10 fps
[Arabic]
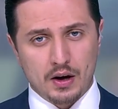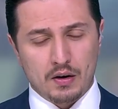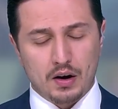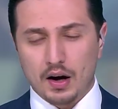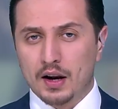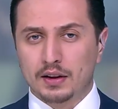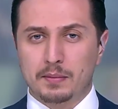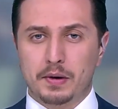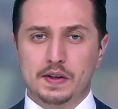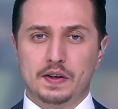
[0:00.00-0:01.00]
وقال
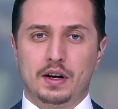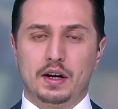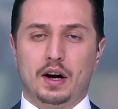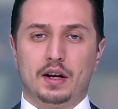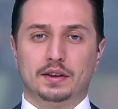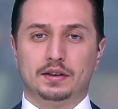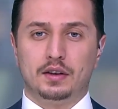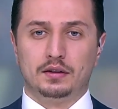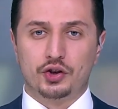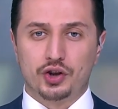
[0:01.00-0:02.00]
الدباس إن إعادة
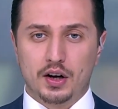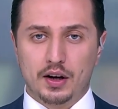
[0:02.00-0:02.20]
الانتشار